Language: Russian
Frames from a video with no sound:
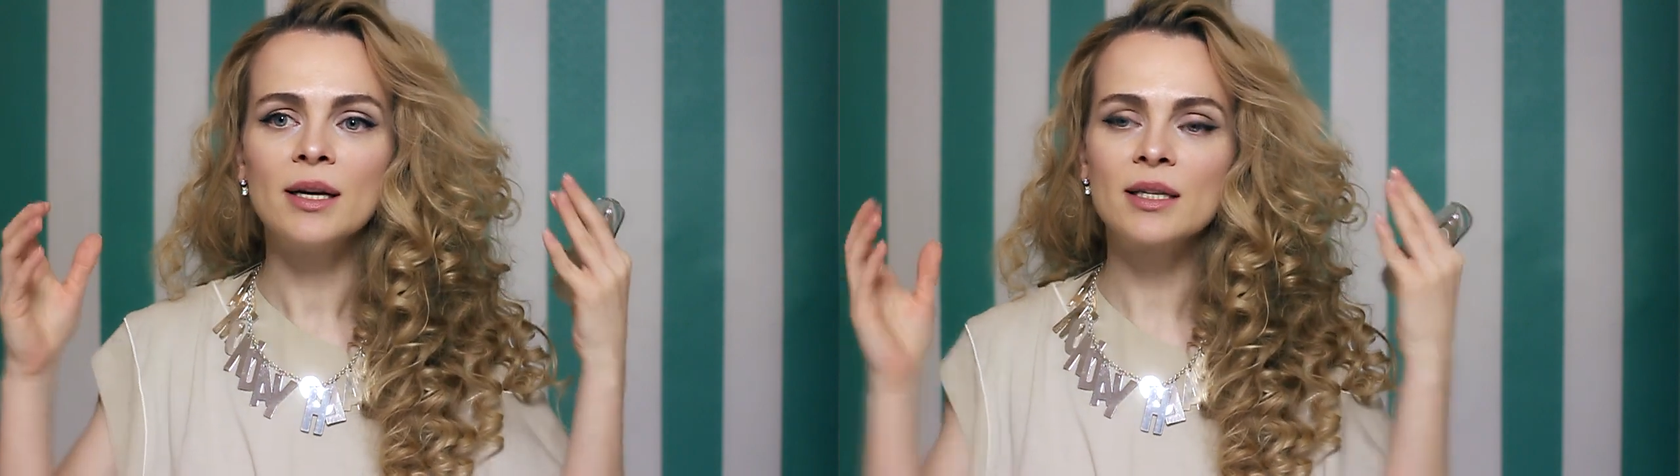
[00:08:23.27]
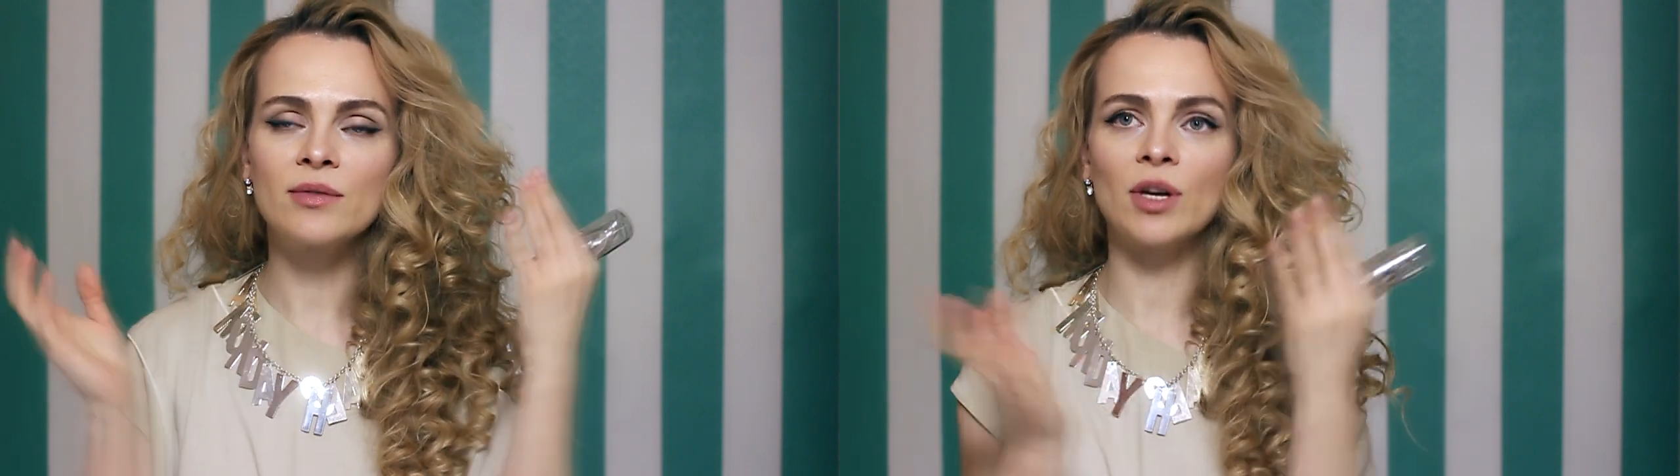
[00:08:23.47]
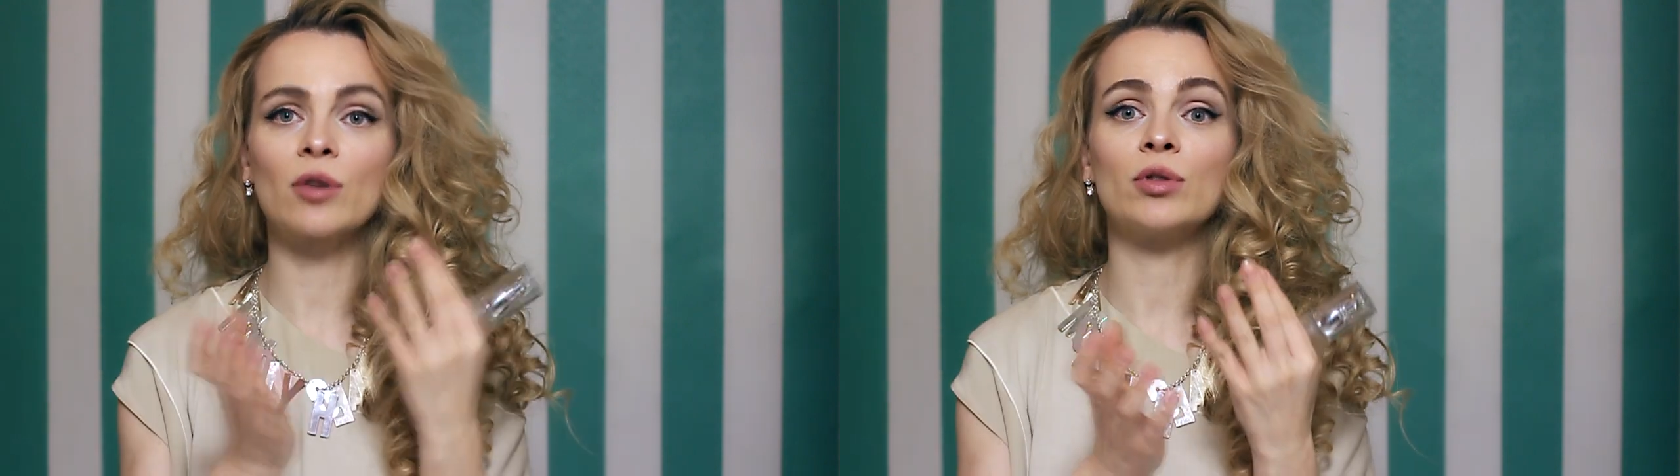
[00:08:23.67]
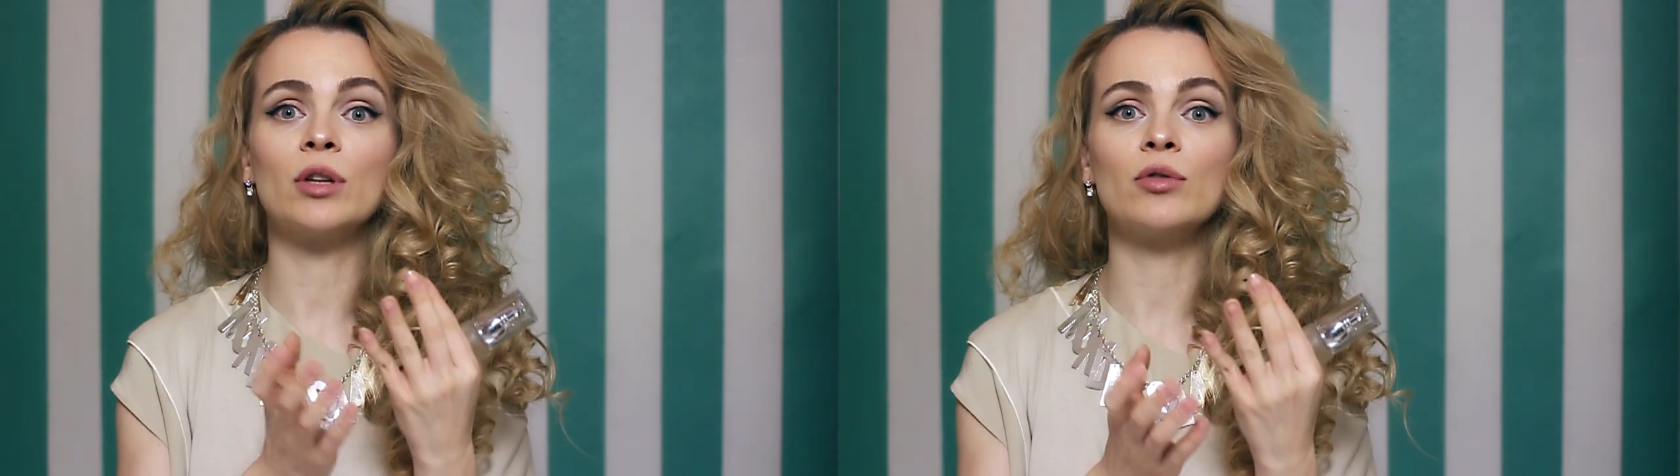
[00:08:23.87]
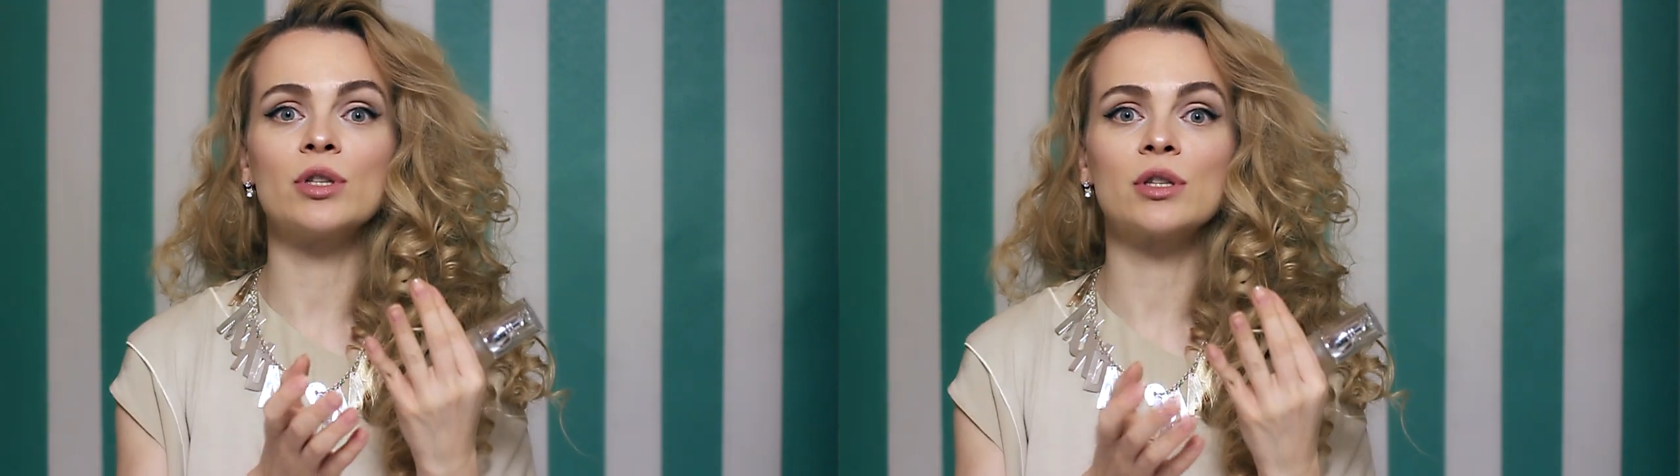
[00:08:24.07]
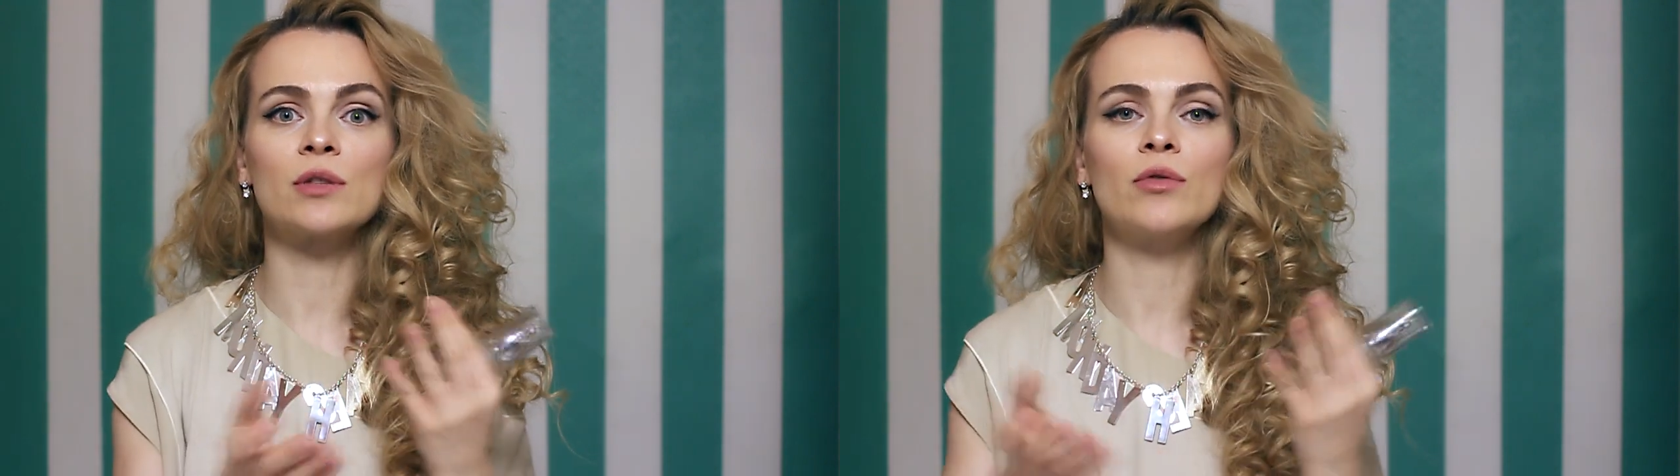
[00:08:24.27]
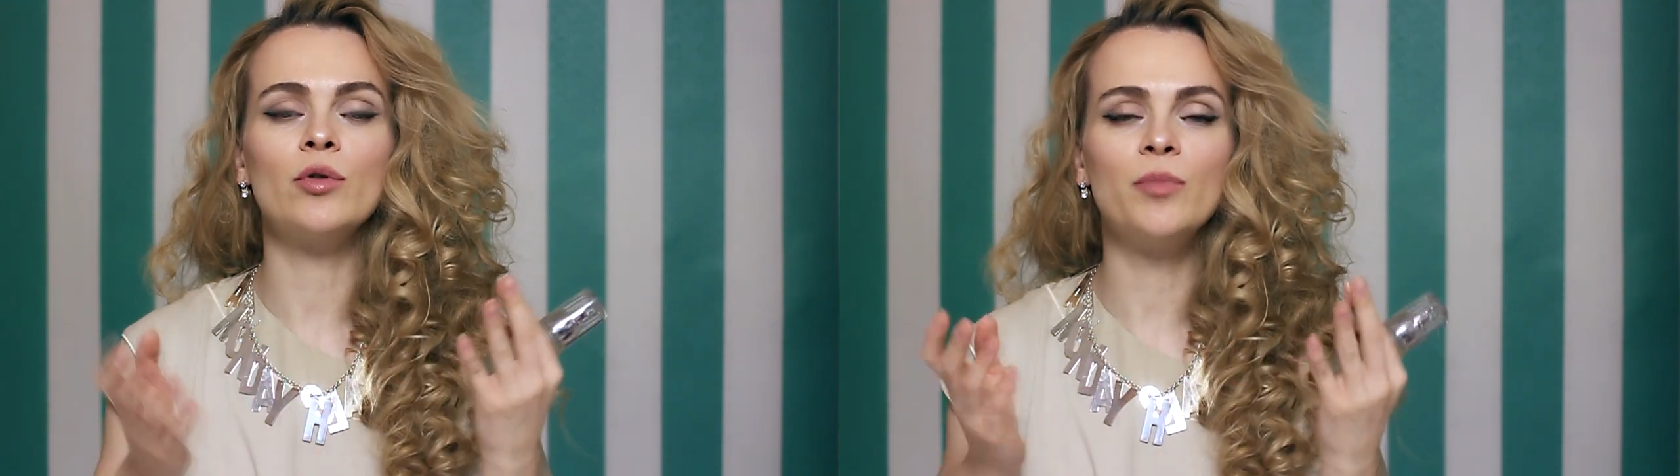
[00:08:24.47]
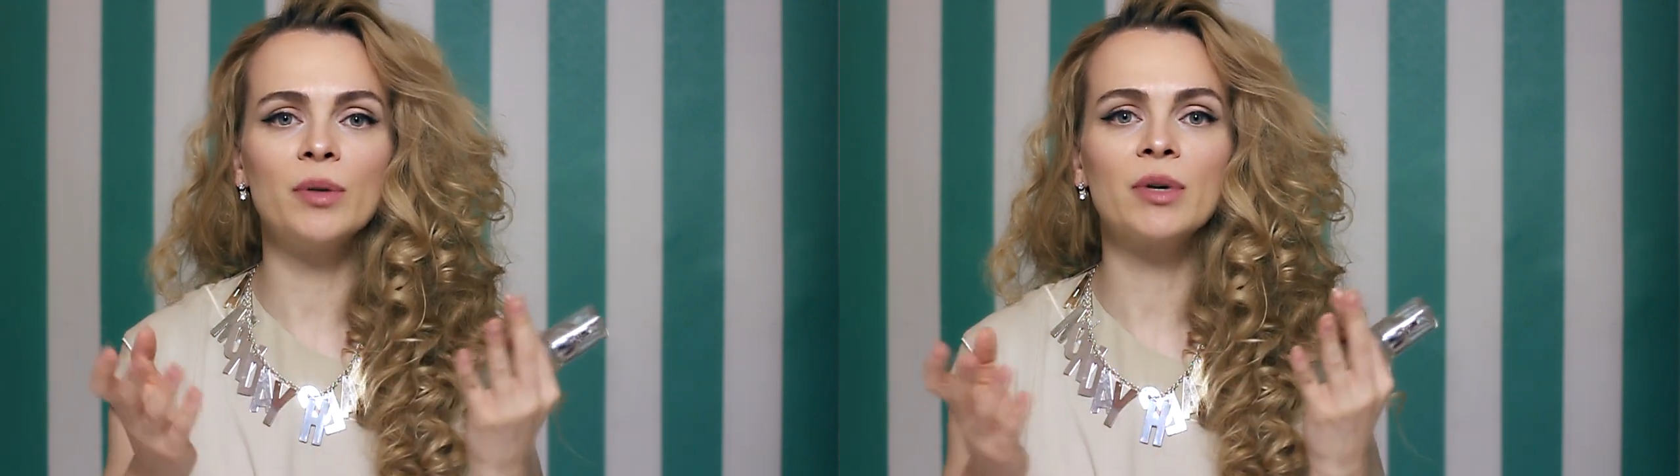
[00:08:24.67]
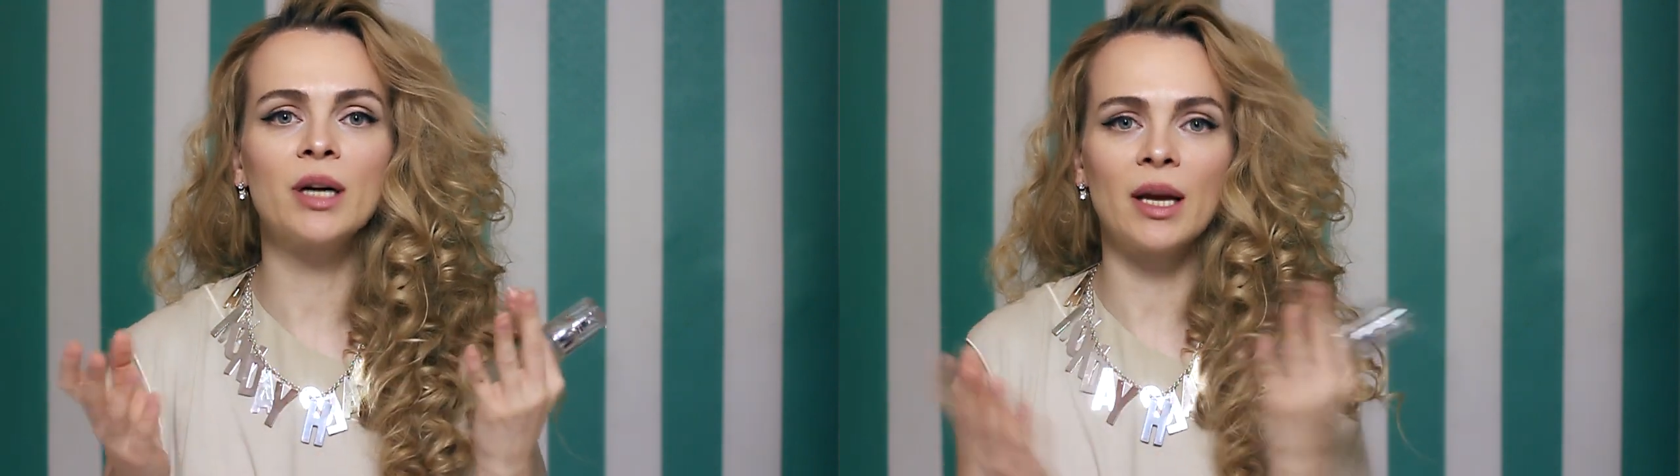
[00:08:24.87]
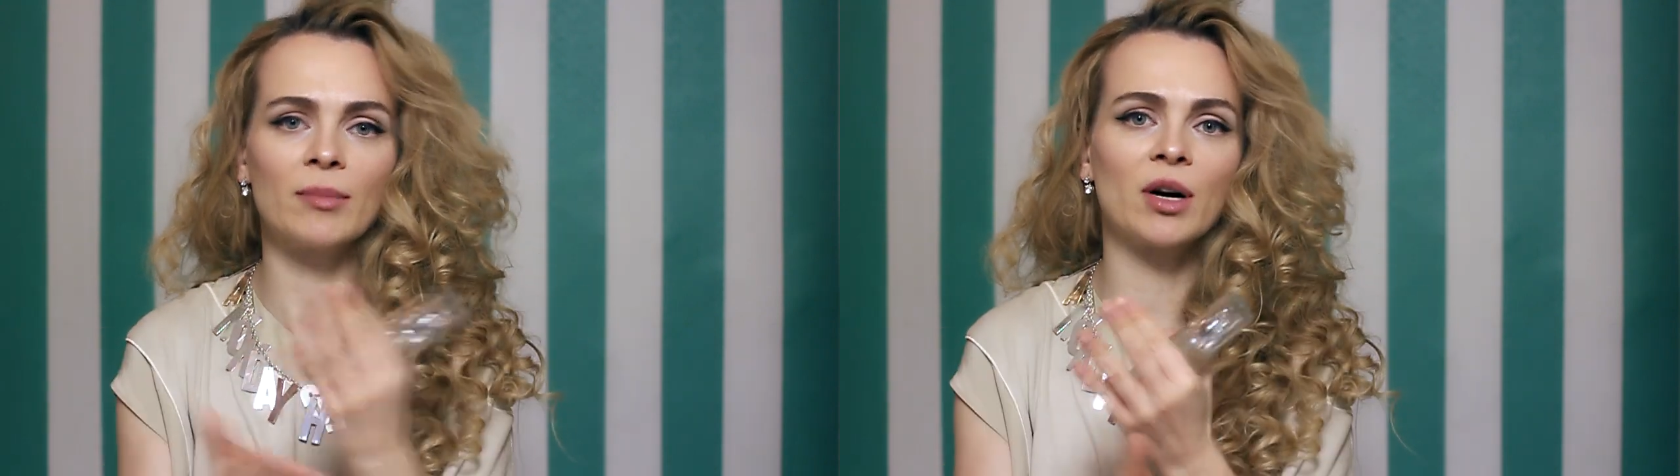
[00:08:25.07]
Сверху наносится свой любимый крем,